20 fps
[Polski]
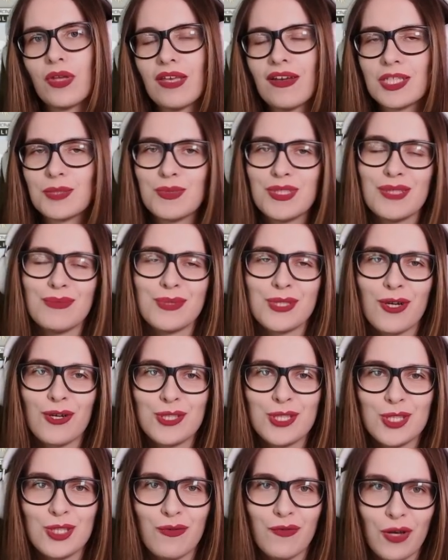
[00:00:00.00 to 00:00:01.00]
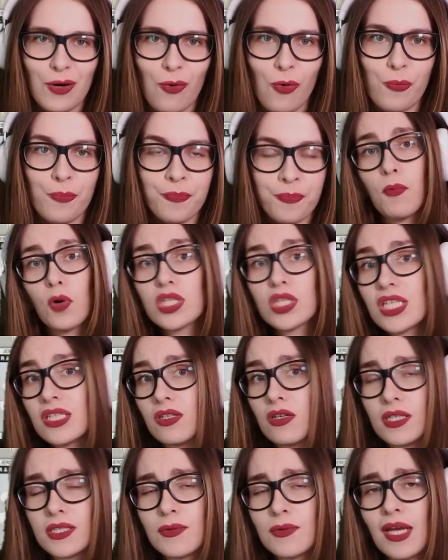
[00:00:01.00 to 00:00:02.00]
ponieważ będziemy przychodzić do wieku młodej,
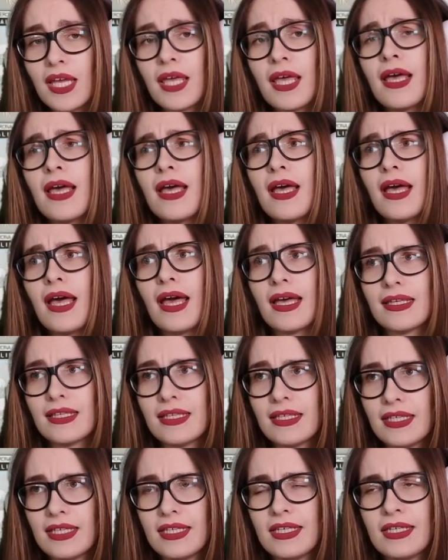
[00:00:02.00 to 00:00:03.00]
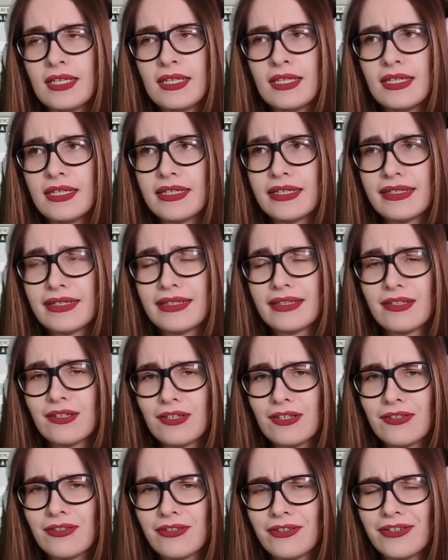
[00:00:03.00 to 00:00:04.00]
dorosłej. I e,
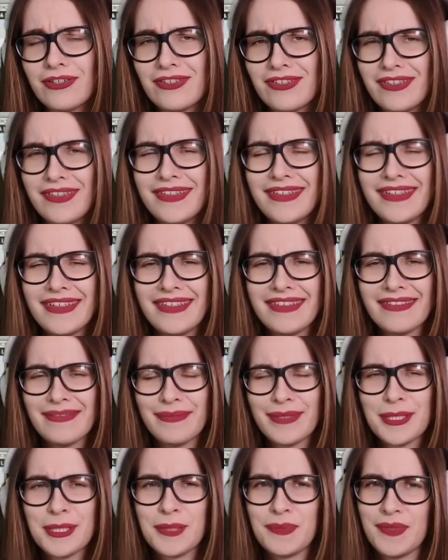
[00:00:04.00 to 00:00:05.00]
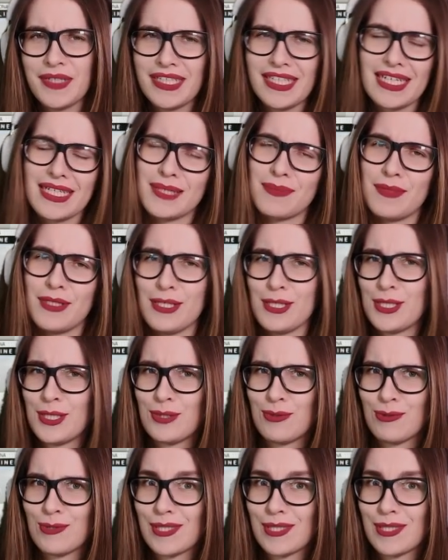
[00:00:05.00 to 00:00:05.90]
no, no, i zobaczymy, jak zmieni się